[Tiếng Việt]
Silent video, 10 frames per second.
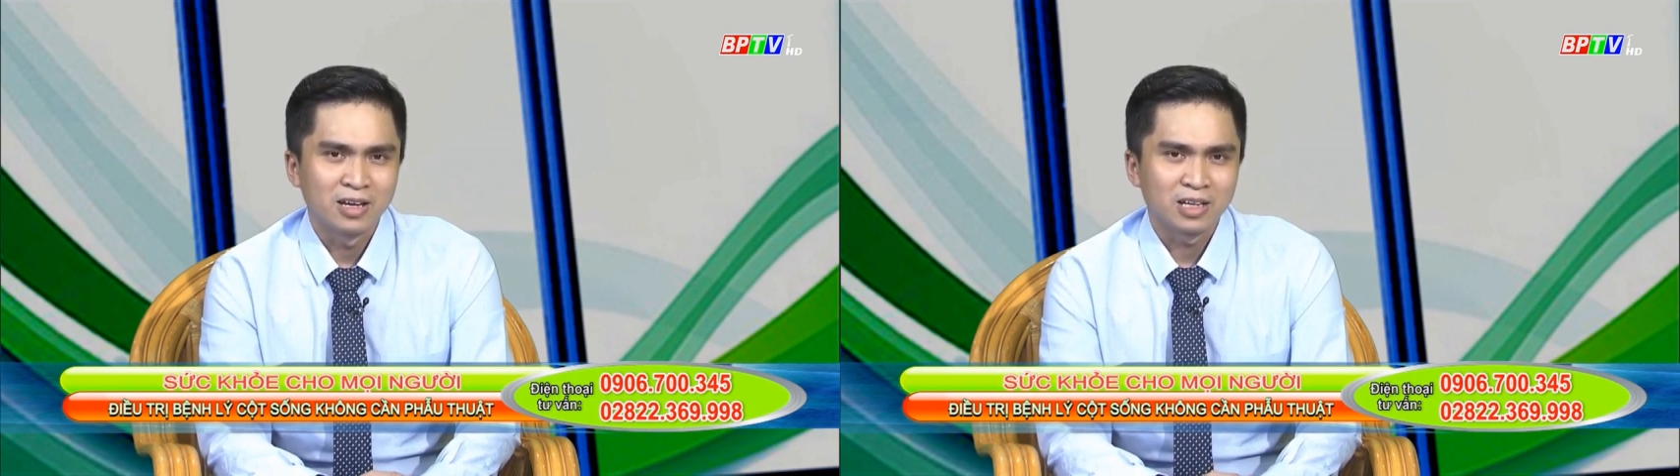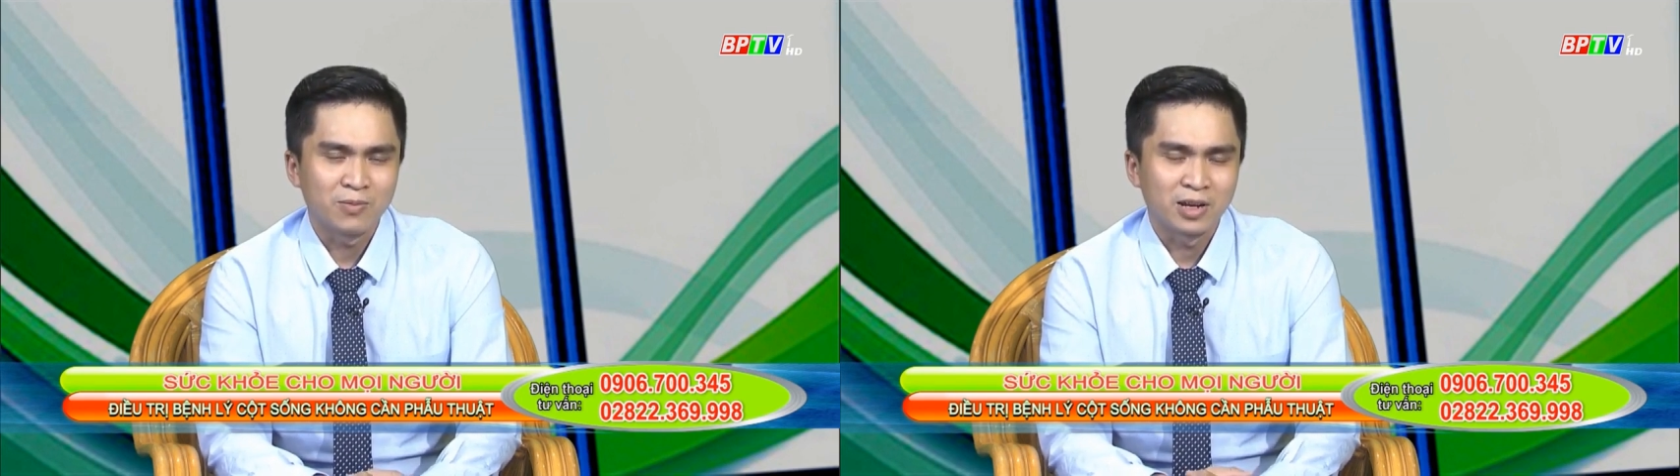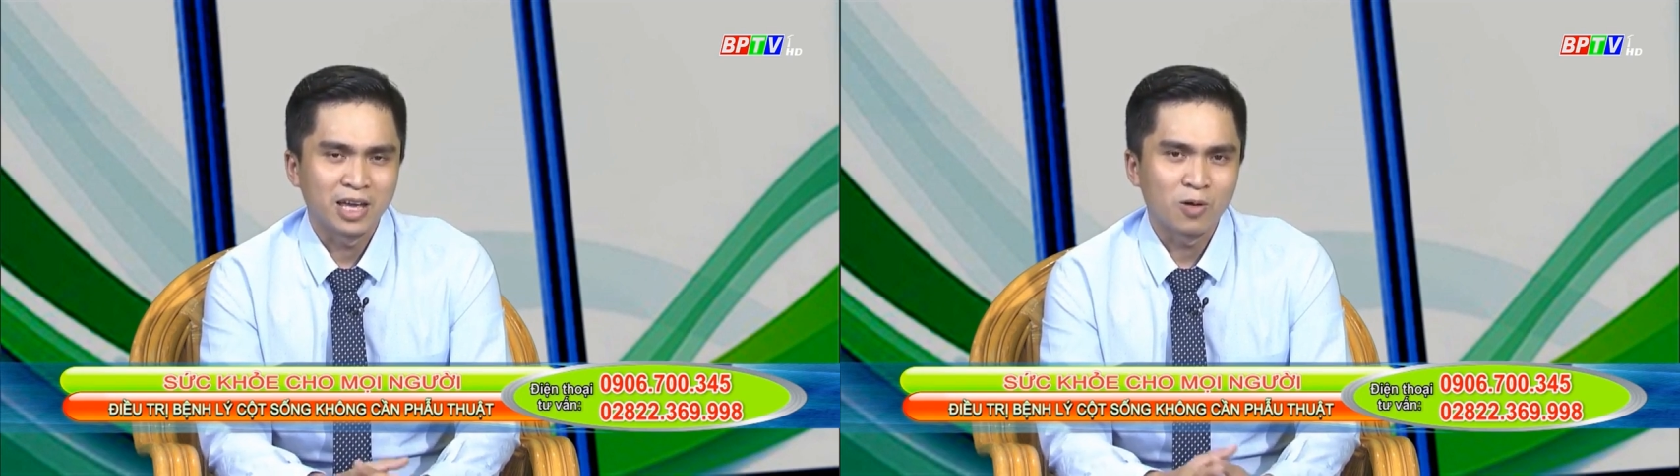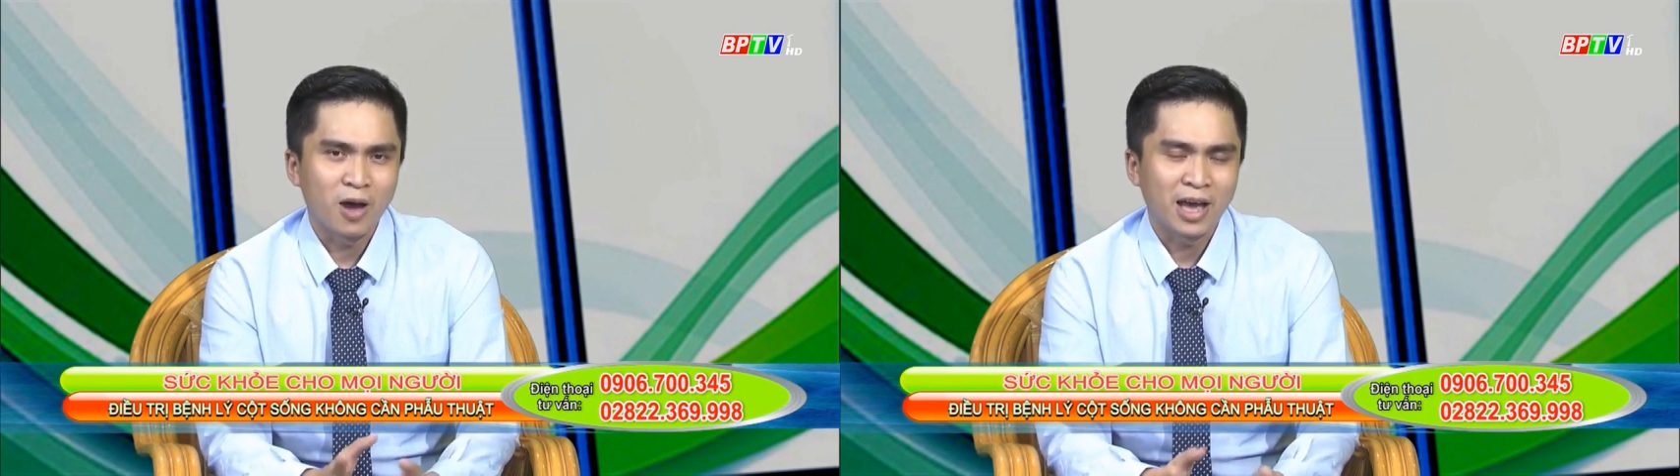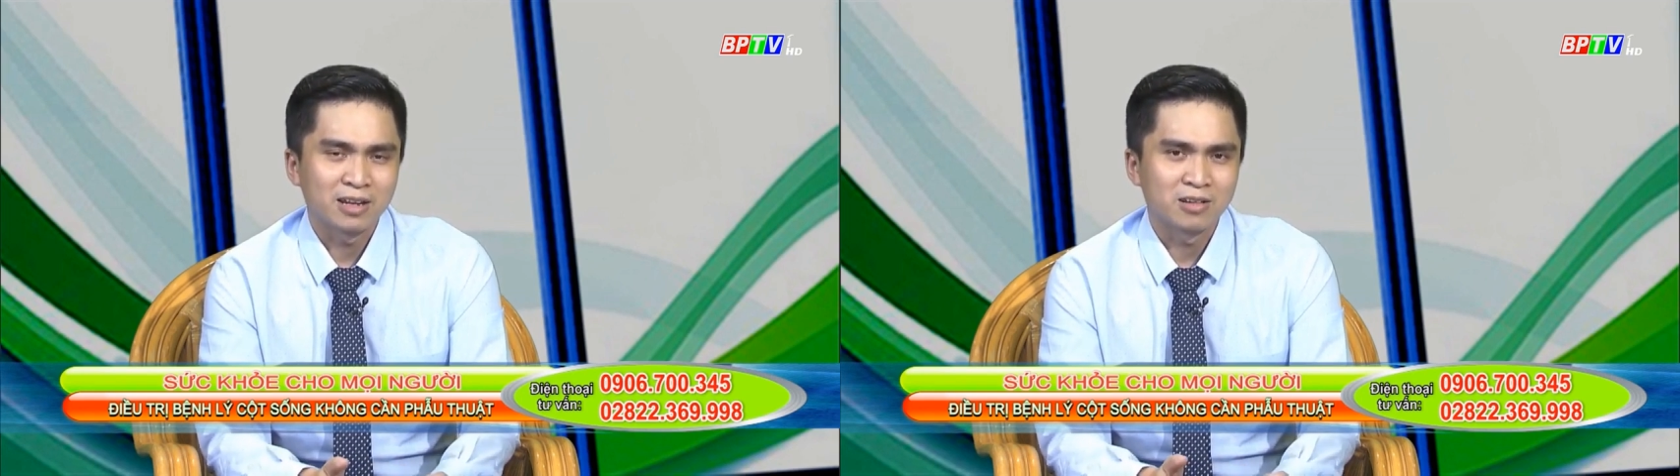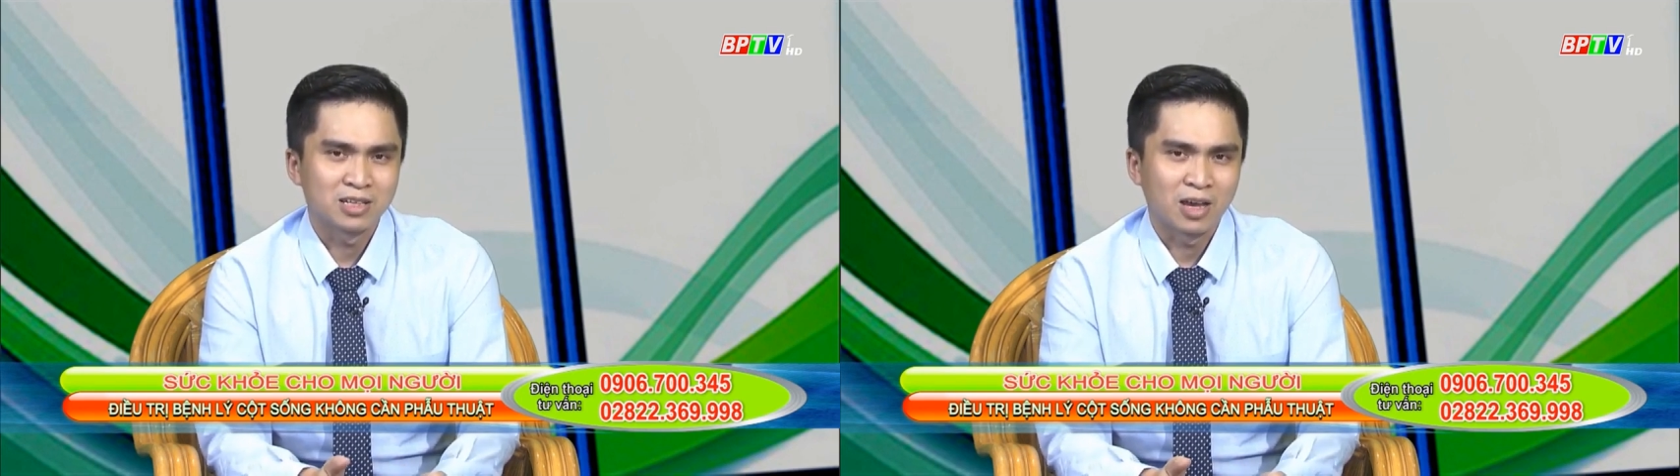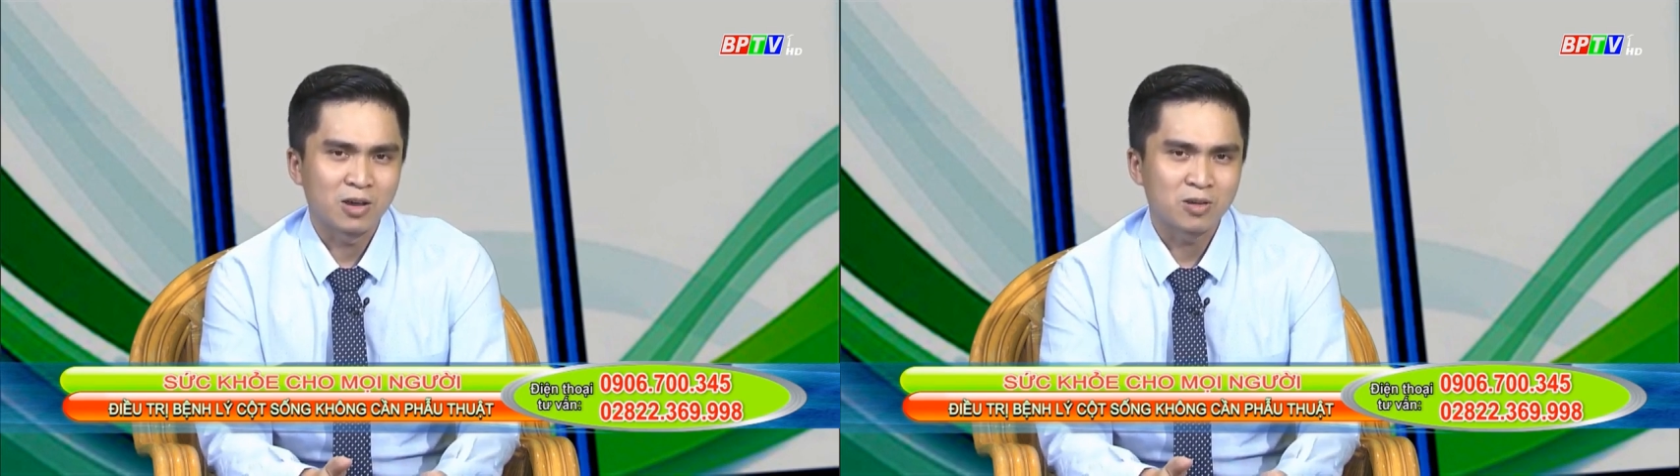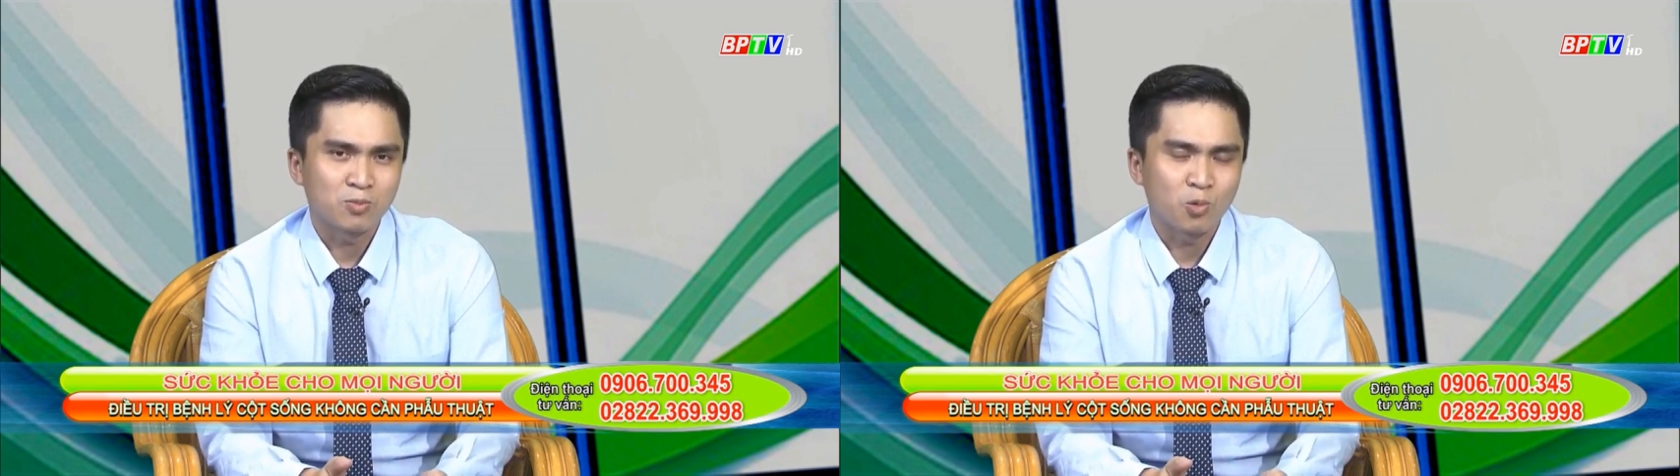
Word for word: khi mà để qua nó sẽ